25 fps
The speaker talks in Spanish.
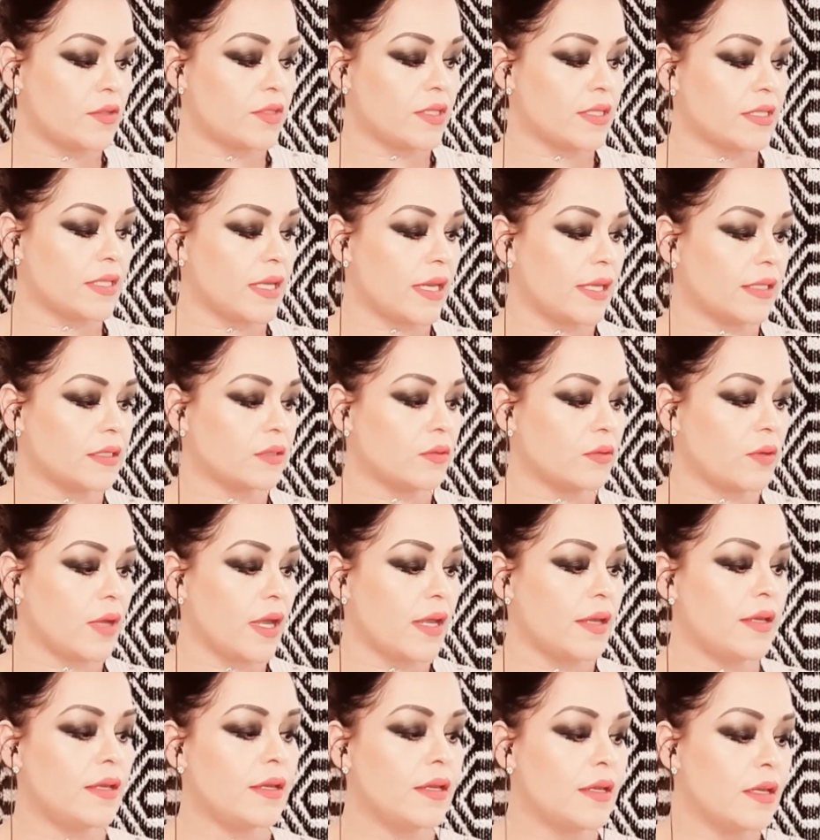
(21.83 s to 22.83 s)
Si esta
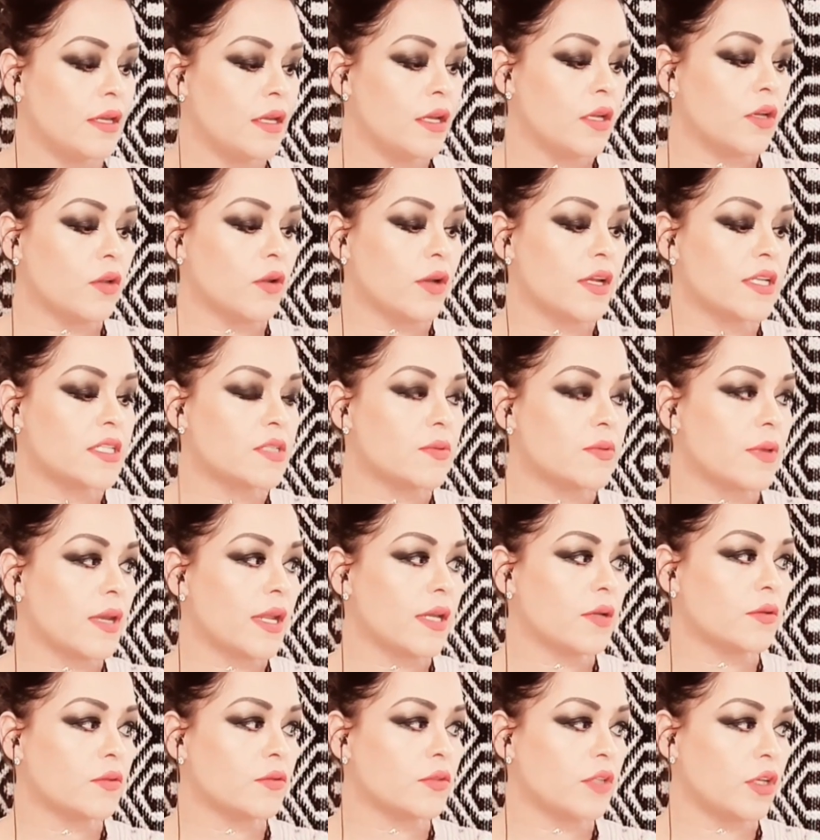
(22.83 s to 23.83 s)
lectura no resuena
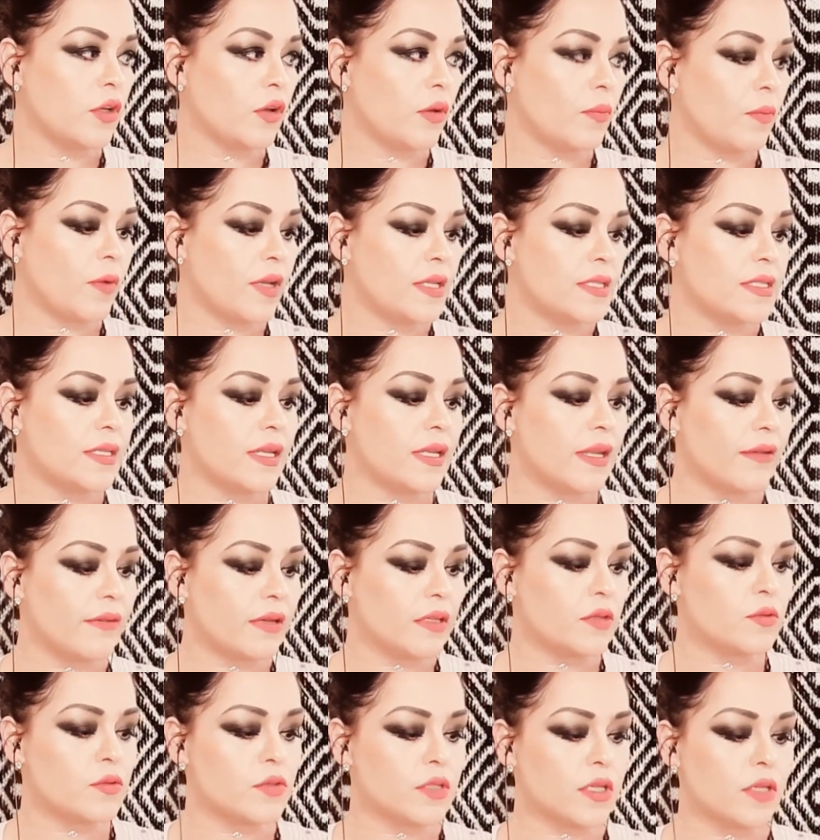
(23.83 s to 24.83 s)
contigo, puedes ir a
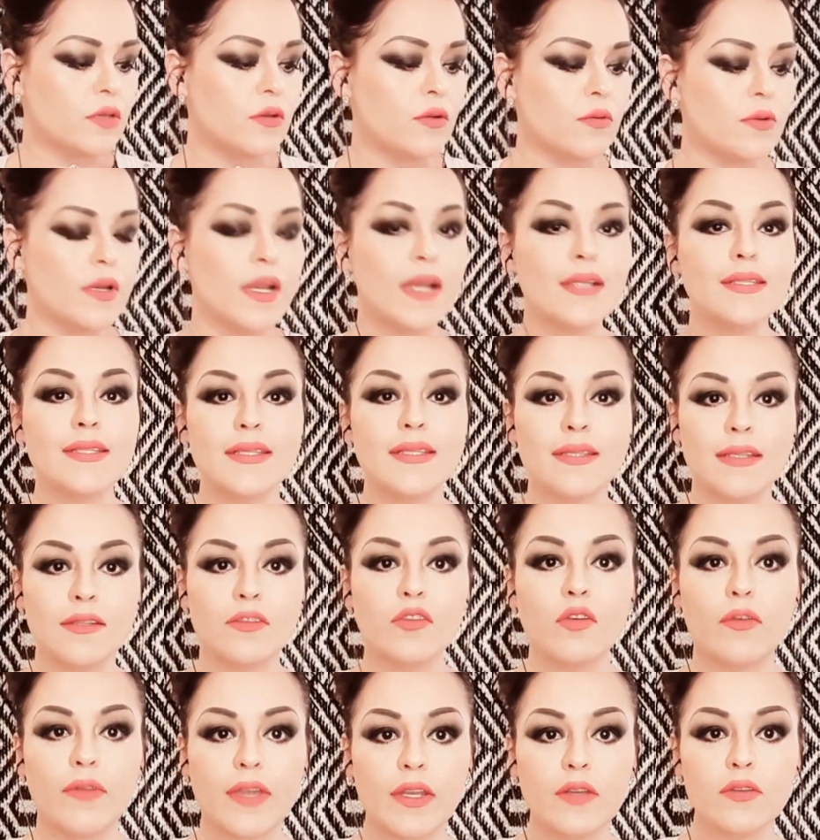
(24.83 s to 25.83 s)
ver tu signo lunar, ascendente
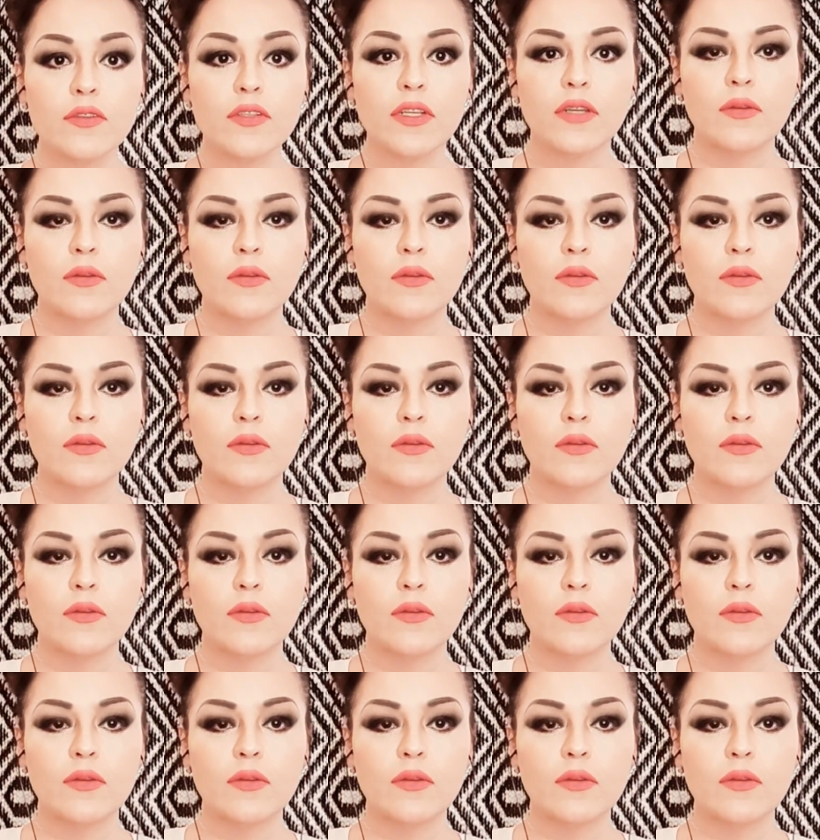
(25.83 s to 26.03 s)
o Venus.